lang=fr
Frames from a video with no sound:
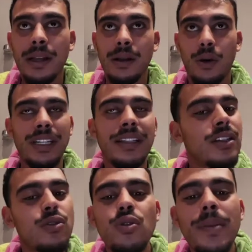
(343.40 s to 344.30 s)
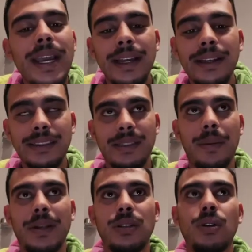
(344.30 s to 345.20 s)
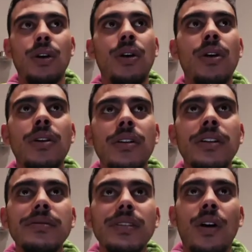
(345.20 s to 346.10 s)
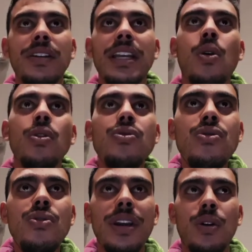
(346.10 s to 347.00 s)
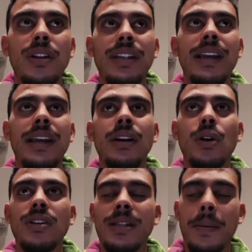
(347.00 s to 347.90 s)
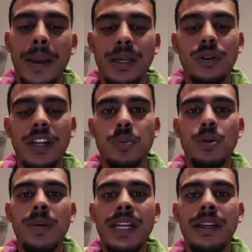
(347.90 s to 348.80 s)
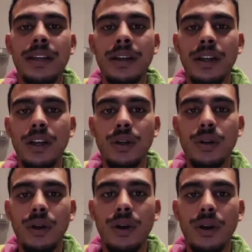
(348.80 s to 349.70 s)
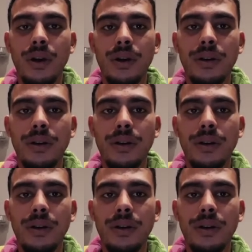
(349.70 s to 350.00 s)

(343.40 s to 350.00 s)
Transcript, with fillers: on est des humains. Hein. C'est pas parce que on est connu et qu'on est, qu'on est des personnages publics que